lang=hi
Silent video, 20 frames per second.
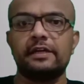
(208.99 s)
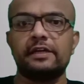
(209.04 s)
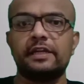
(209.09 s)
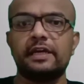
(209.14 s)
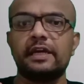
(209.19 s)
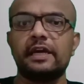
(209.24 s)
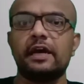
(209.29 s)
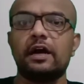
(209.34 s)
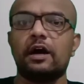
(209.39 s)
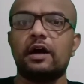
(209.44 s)

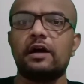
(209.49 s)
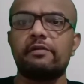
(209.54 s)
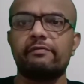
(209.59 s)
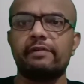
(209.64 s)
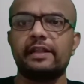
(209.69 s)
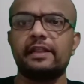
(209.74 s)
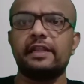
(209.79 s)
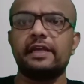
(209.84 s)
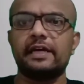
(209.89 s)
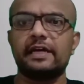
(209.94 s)
ठीक है और
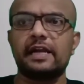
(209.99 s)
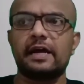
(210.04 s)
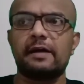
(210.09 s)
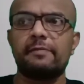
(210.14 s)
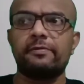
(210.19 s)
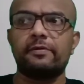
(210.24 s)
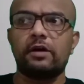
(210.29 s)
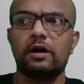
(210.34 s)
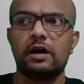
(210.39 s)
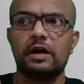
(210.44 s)
वेंदे
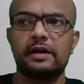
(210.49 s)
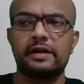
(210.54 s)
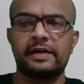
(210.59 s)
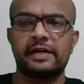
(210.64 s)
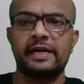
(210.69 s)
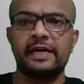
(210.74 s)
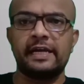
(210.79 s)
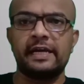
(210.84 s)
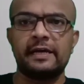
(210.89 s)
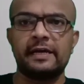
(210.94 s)
ग्राफ
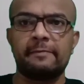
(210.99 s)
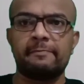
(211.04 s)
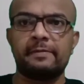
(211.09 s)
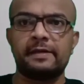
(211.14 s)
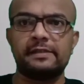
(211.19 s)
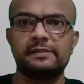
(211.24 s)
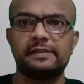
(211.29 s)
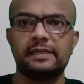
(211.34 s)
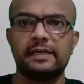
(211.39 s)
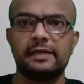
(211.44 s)
ऑलरेडी
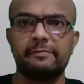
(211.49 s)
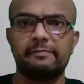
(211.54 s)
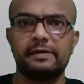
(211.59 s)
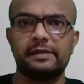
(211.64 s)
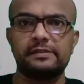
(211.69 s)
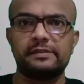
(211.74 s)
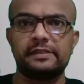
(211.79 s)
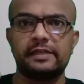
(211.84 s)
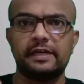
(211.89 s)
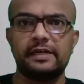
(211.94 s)
अपने
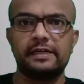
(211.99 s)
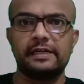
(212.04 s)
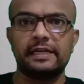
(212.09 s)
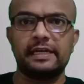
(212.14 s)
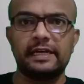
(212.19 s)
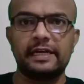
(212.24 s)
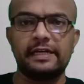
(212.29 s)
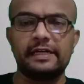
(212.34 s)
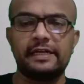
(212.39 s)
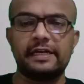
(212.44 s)
सिलेबस से
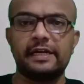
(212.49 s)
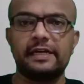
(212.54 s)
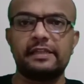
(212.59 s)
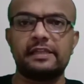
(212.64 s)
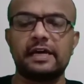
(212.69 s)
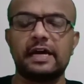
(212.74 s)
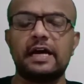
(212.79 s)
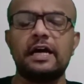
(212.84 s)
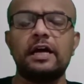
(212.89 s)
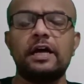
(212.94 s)
डिलीटेड
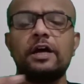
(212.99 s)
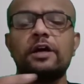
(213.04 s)
था